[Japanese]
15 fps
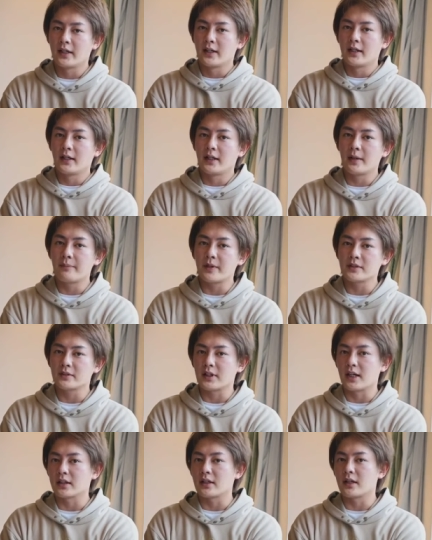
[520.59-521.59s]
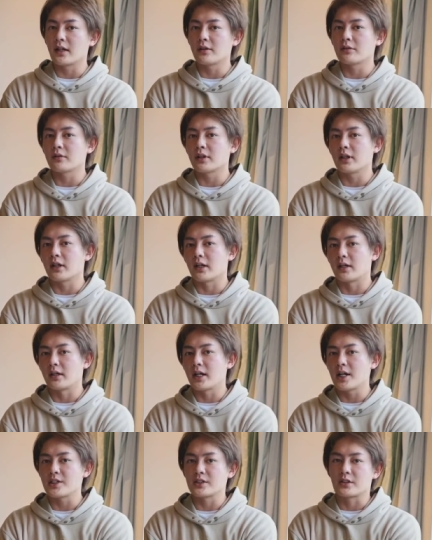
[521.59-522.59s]
やっぱりその旗揚げの時だから
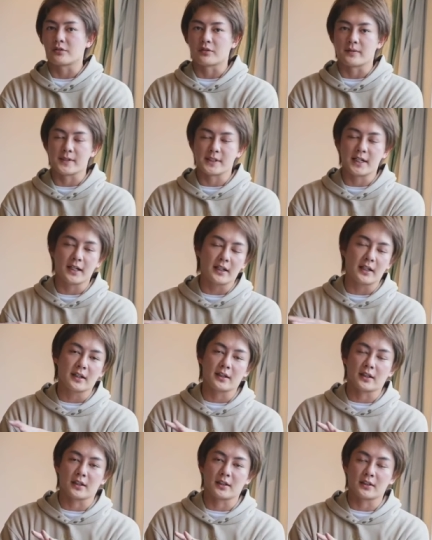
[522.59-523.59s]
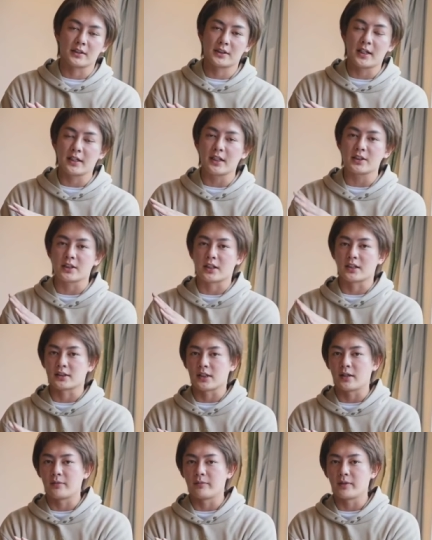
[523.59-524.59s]
ライジンってことは知らなかった、知らないじゃないです
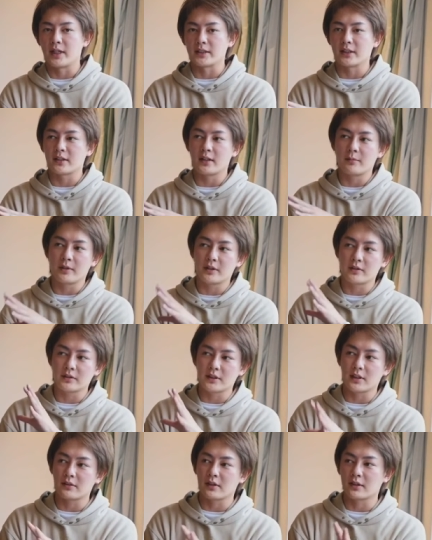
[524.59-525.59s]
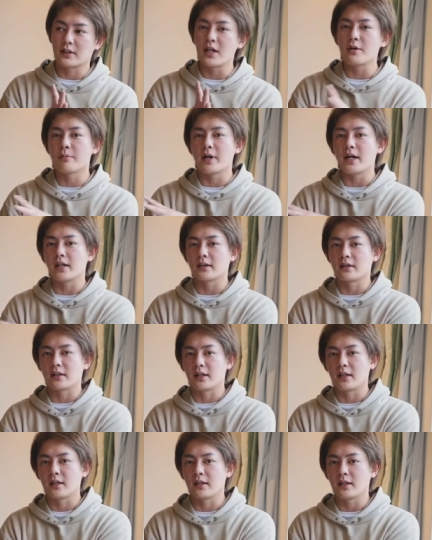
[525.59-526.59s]
か。まあ、朝倉未来さんとか出る前っ
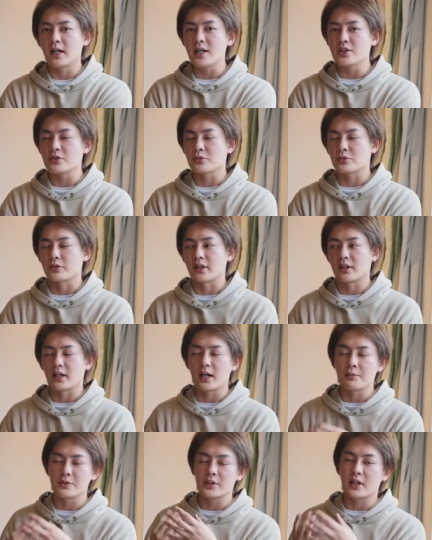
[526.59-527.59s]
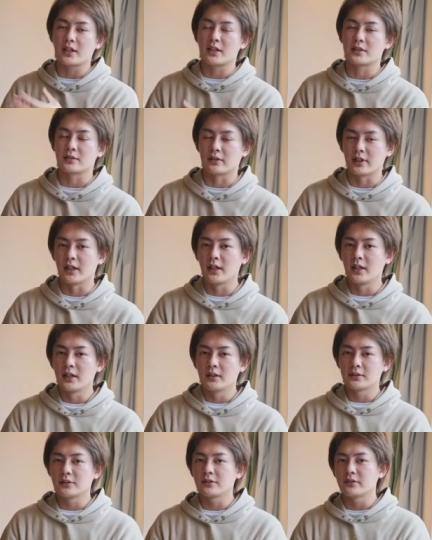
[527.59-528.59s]
て、ライジンのことなんて誰も知らないですよね。
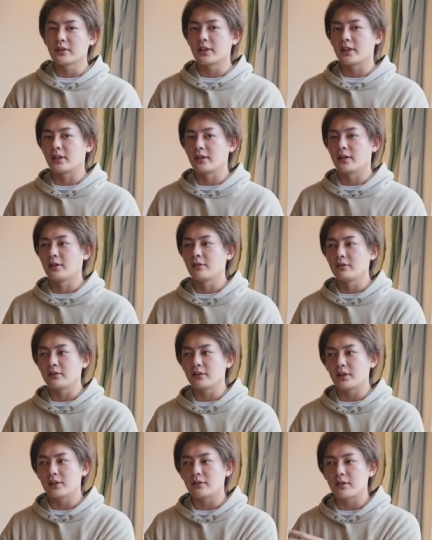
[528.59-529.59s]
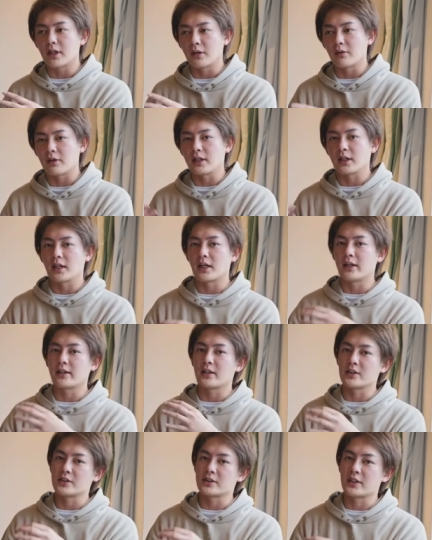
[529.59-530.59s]
その時にいろんな人からお金借り
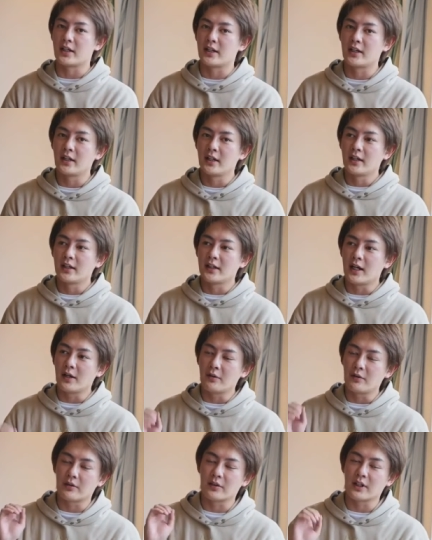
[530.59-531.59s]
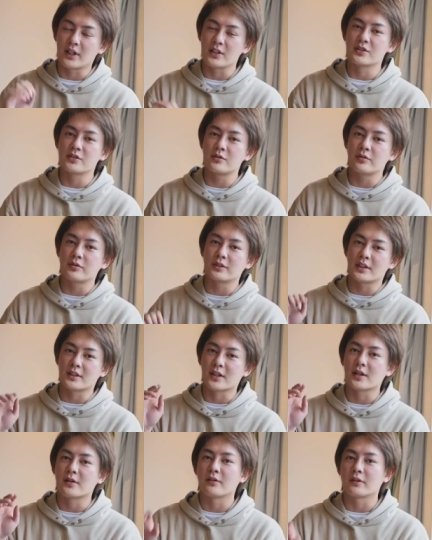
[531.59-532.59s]
たりして、何億何十億ってつ
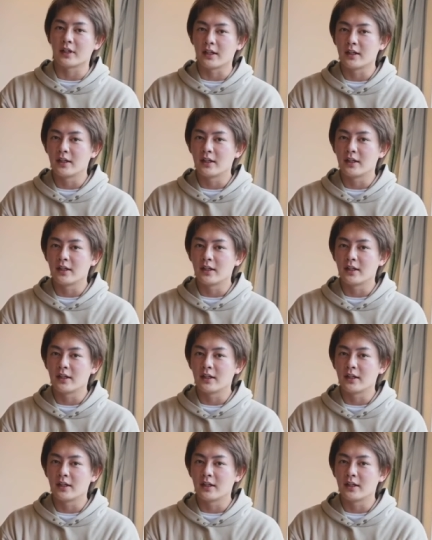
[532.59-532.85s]
ぎ込んで、